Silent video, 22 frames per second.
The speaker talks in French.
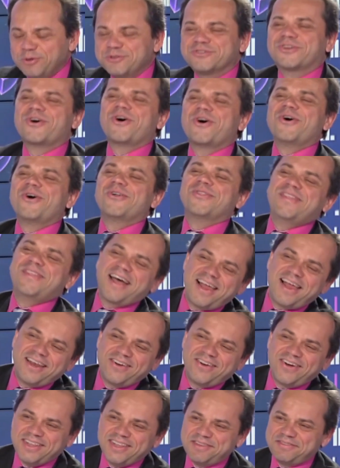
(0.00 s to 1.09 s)
scandale
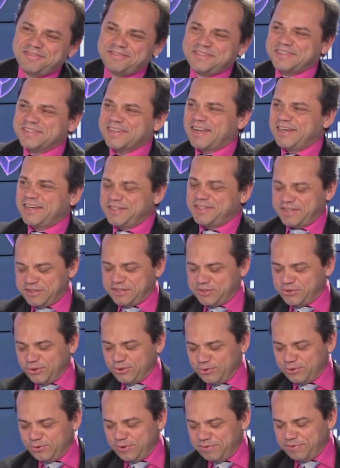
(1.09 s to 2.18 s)
de la
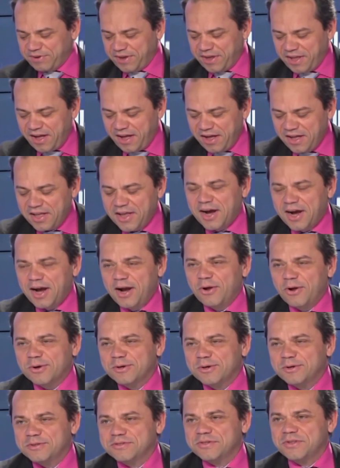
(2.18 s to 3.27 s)
défiscalisation du livret A
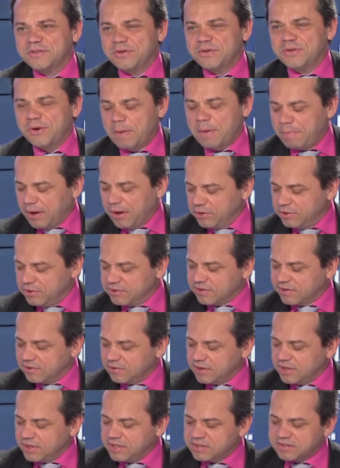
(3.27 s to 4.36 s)
alors que c'est de l'épargne
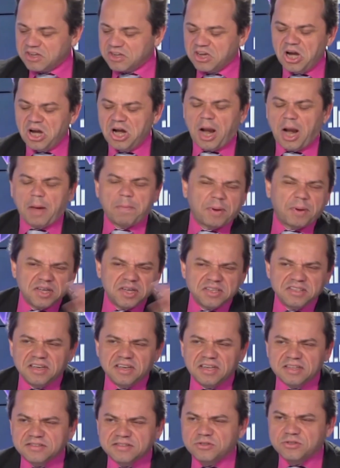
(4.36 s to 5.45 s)
sans risque, la
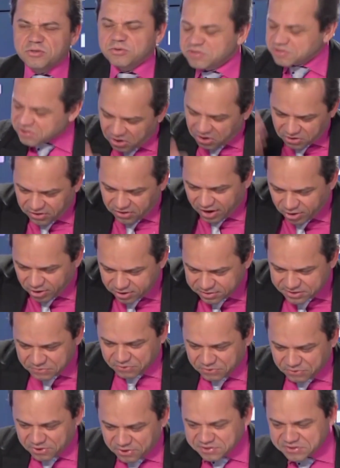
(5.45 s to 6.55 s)
prédilection scandaleuse
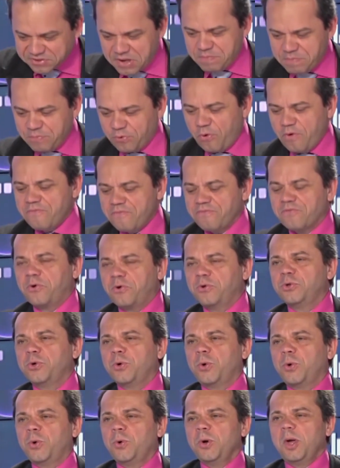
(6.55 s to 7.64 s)
des Français pour le fonds en
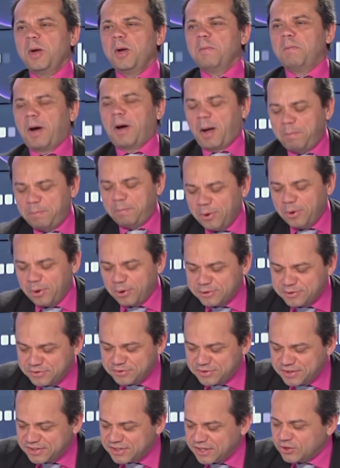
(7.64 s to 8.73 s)
euros par rapport aux
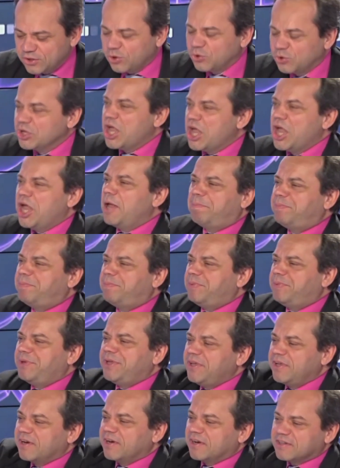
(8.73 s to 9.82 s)
unités de compte, et
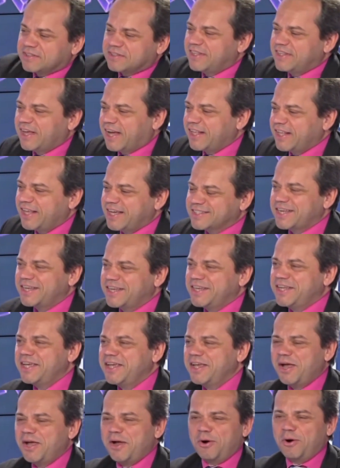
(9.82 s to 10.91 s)
pire ces dernières
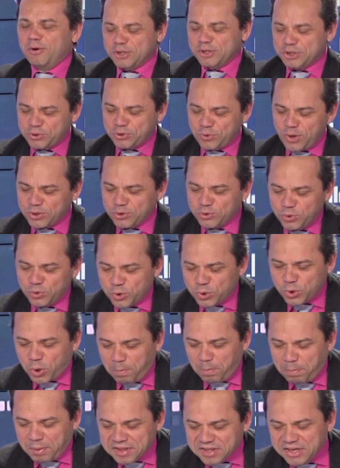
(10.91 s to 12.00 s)
années, le choix de nos
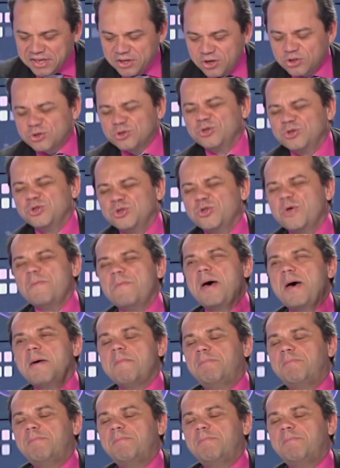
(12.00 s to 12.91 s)
compatriotes de ne même